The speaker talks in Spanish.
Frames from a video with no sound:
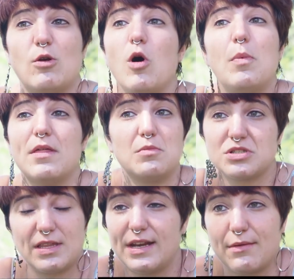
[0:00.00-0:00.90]
que luego
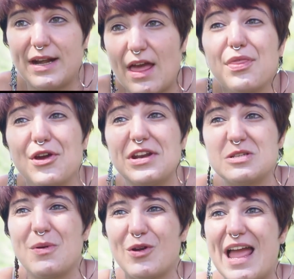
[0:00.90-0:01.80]
podemos tener
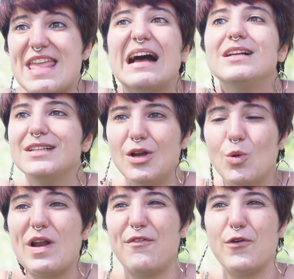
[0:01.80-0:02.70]
variaciones, pero que haya
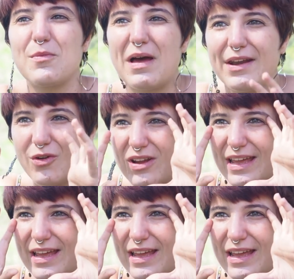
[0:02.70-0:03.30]
una forma, ¿no?